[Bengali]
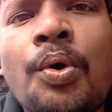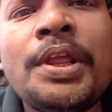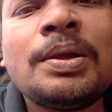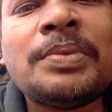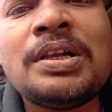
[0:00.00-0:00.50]

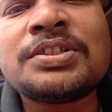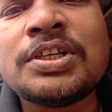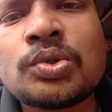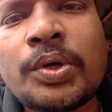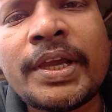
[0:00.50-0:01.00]
অনেক মাল
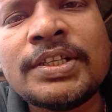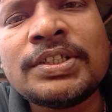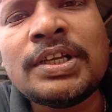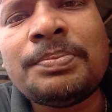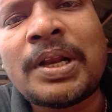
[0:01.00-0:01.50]
শেষ হয়ে
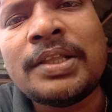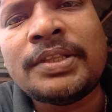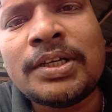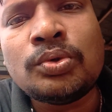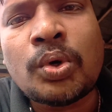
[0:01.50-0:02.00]
গেছে প্রায়
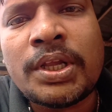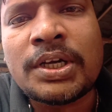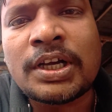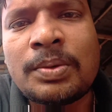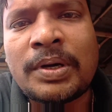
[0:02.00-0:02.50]
দেড় দু হাজার
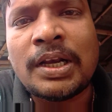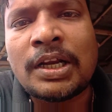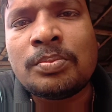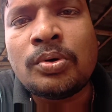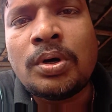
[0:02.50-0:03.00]
টাকার মাল
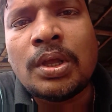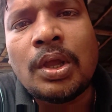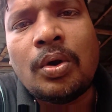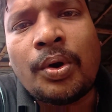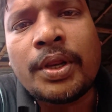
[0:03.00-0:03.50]
আনবো
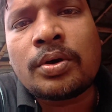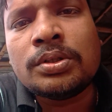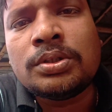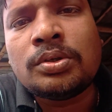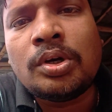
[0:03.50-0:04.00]
অনেক
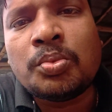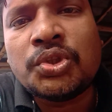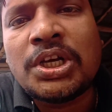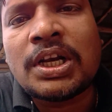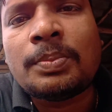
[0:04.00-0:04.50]
কদিন হলো
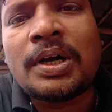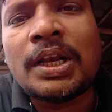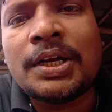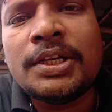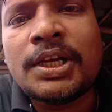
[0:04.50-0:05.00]
মুদিখানা মাল
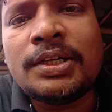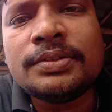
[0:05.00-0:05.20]
আনি না